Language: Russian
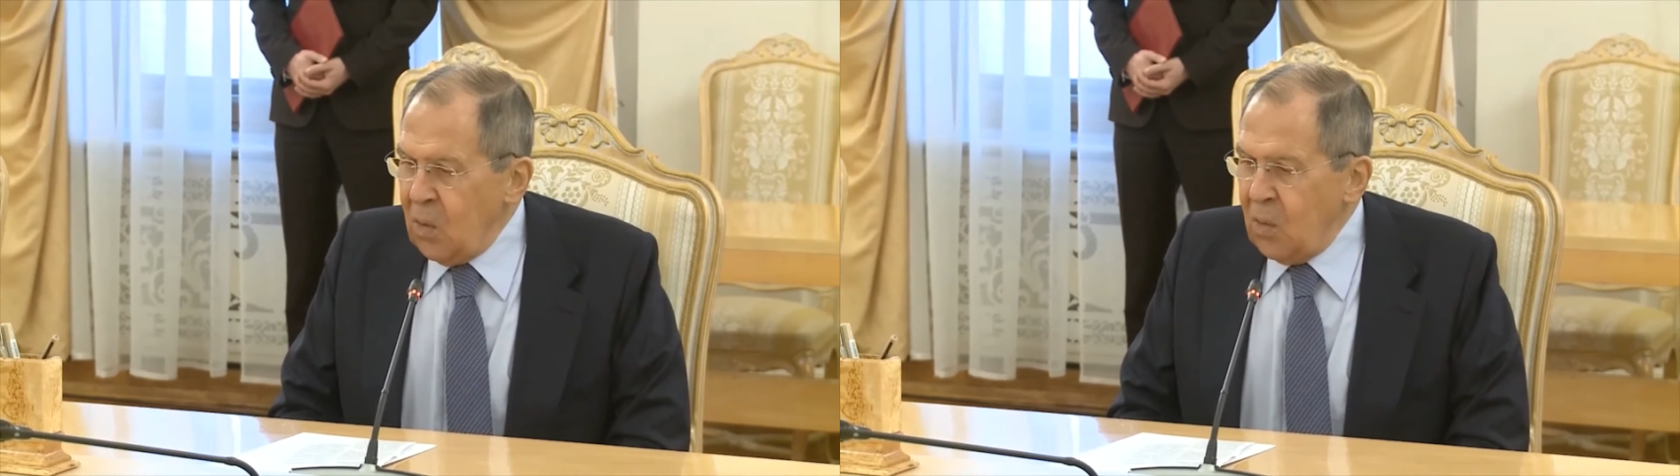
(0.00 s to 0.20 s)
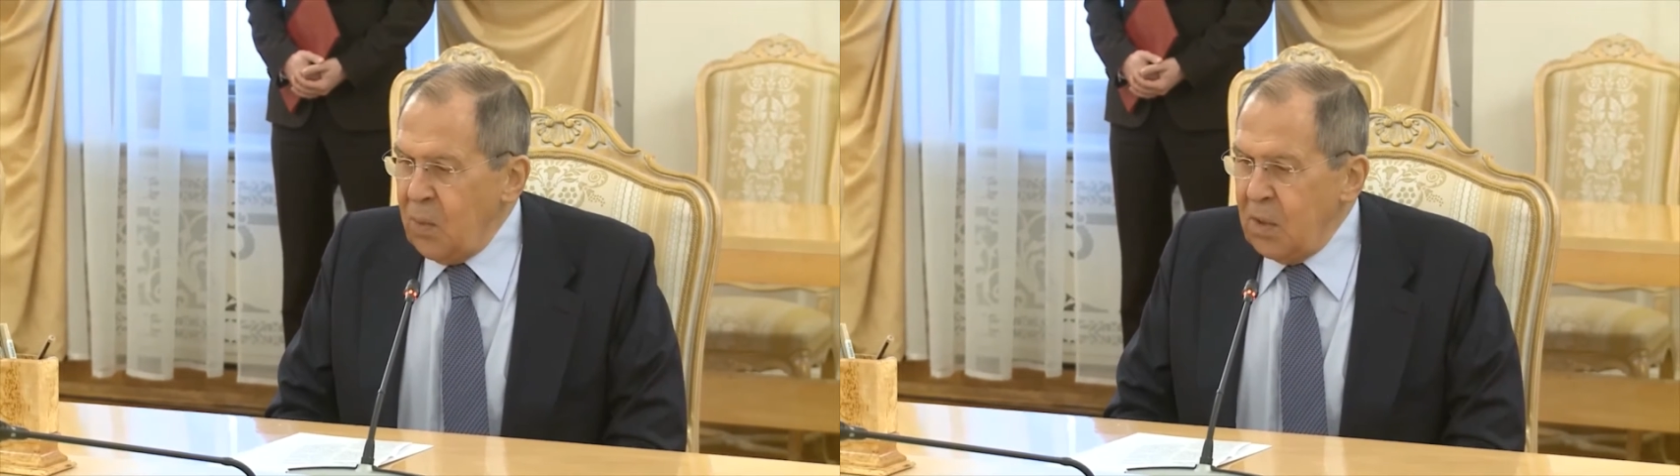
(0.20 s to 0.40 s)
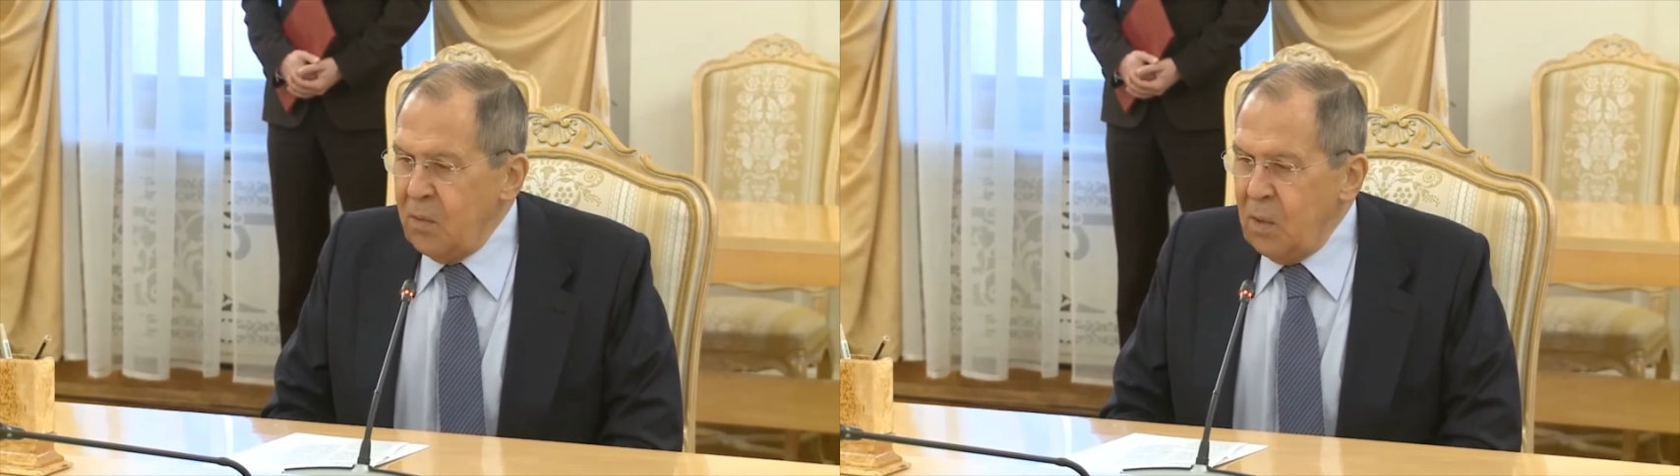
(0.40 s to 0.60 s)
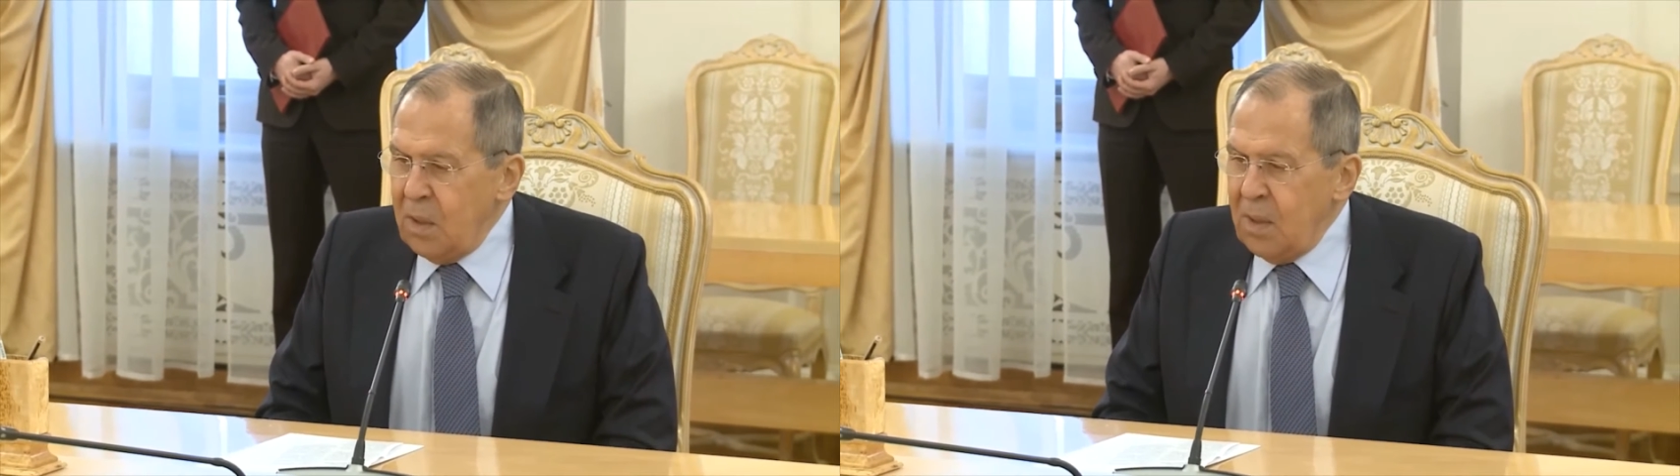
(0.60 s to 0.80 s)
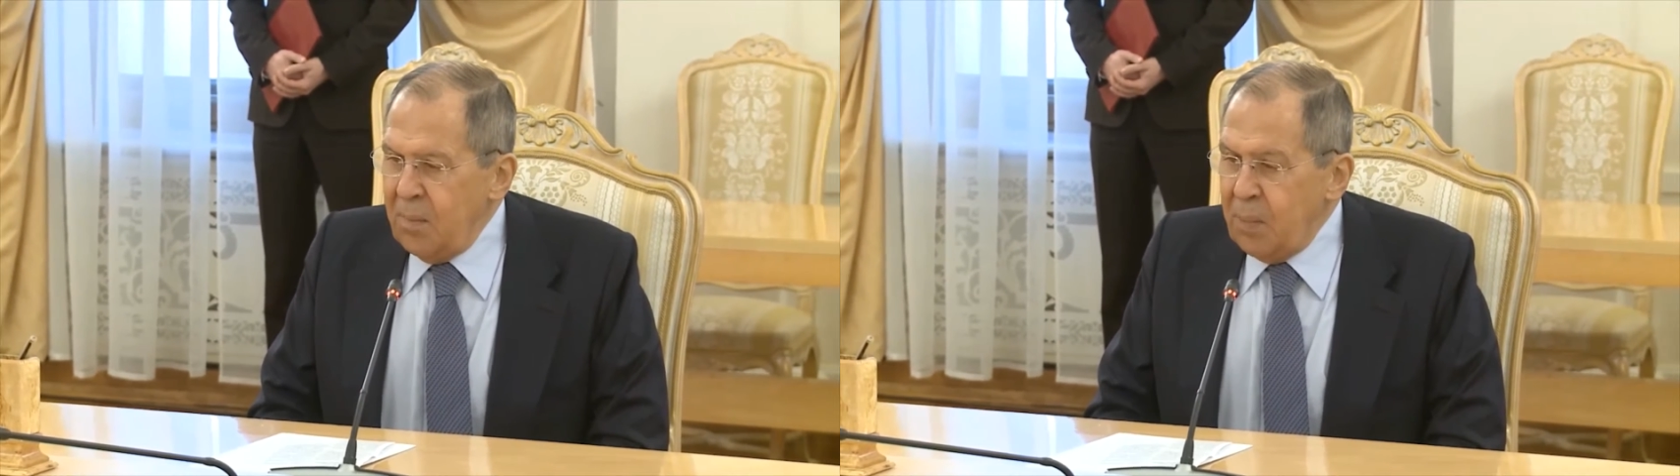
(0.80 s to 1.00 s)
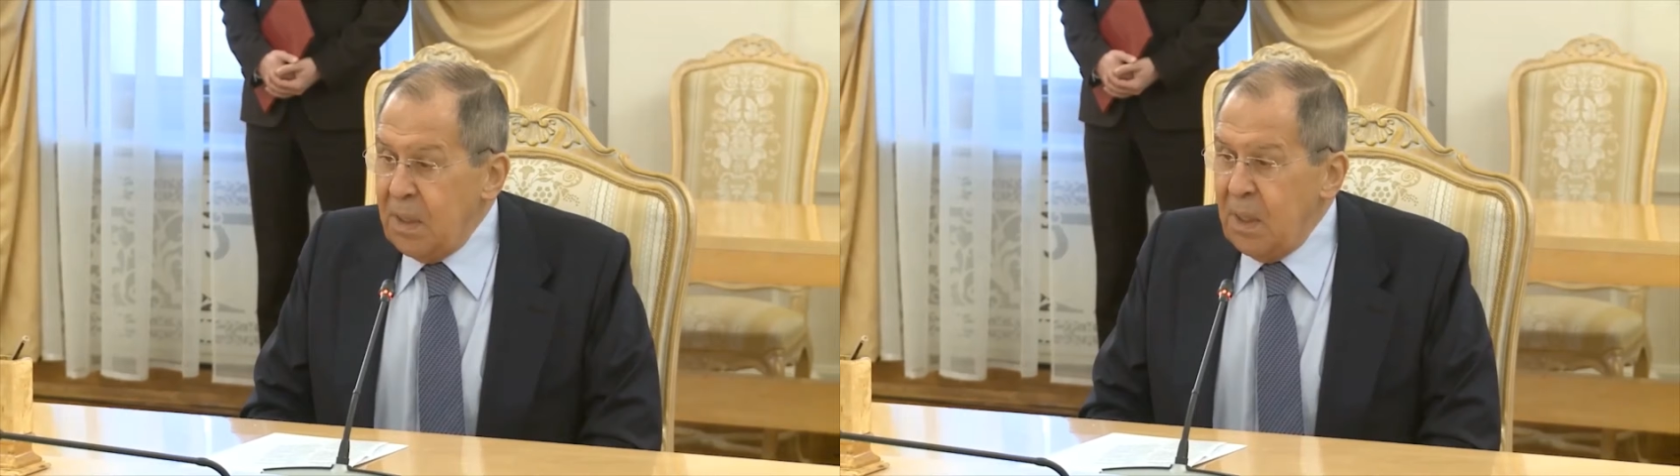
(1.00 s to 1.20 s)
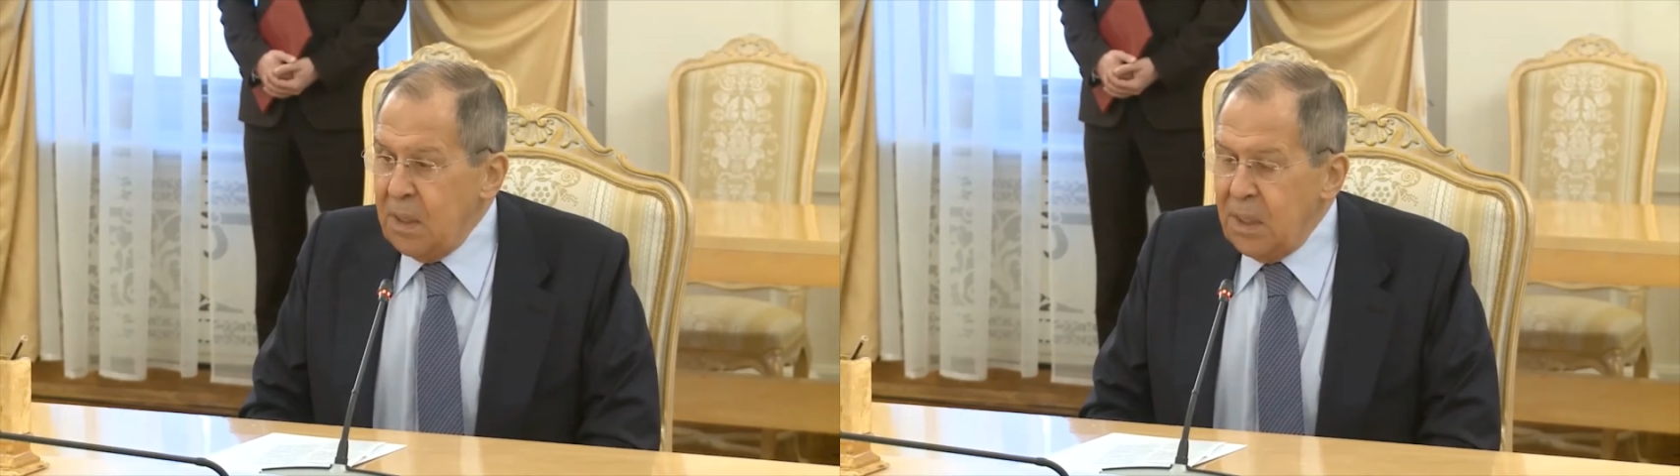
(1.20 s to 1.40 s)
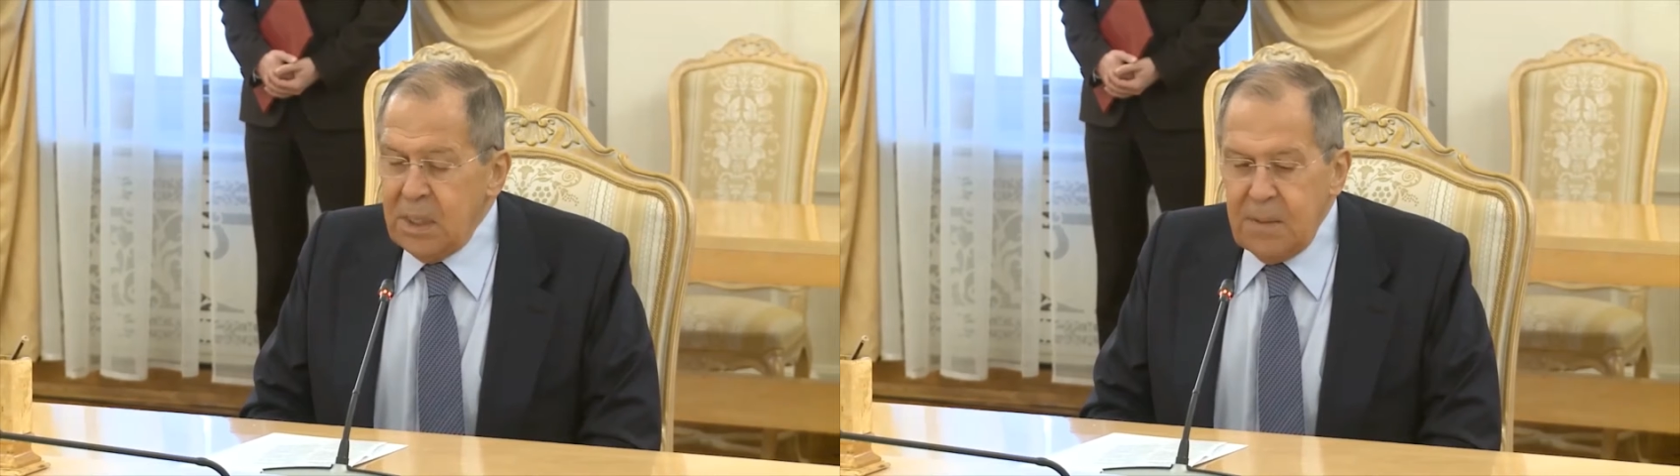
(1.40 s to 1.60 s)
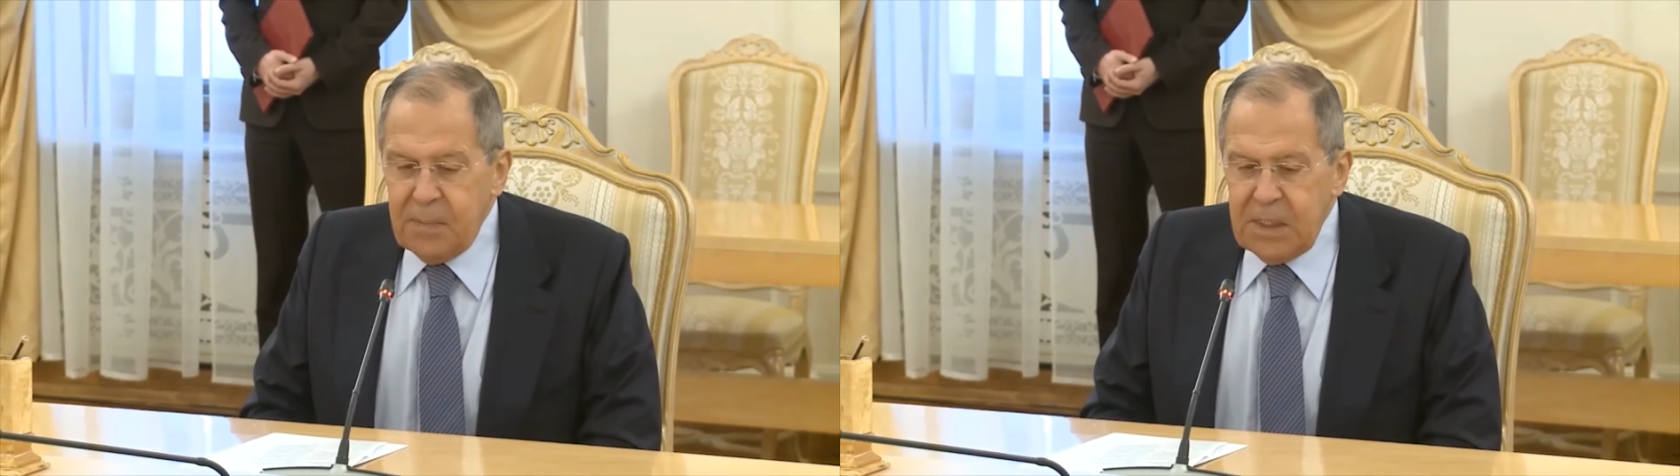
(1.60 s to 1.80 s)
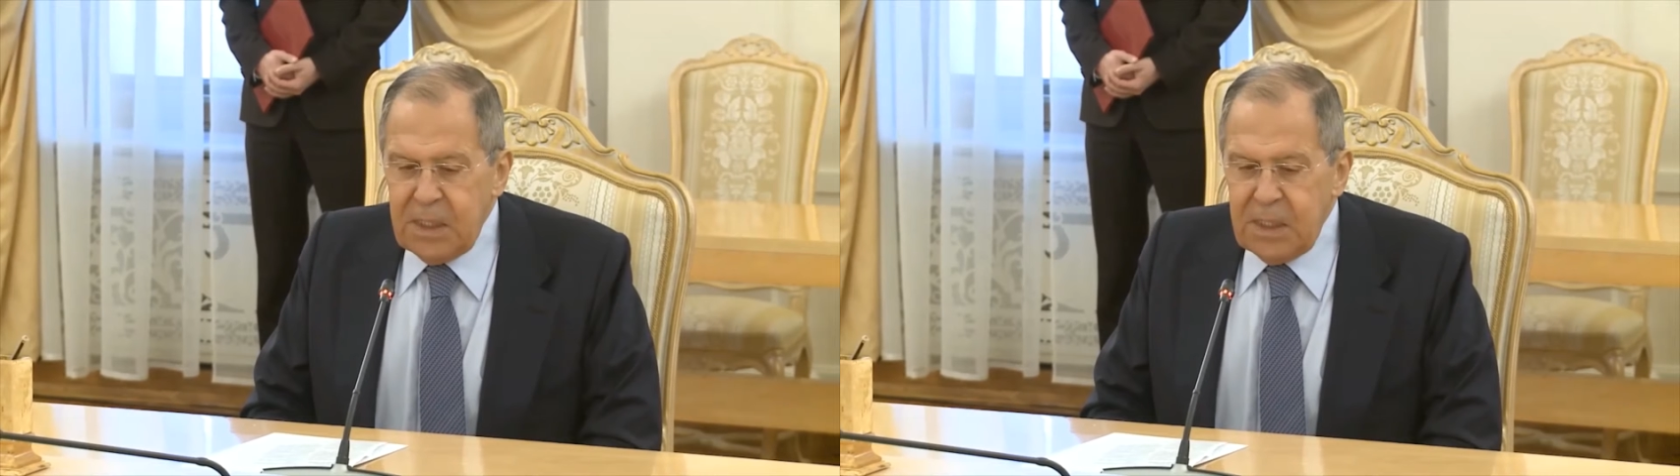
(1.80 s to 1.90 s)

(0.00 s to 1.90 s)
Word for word: Он позволит нам продолжать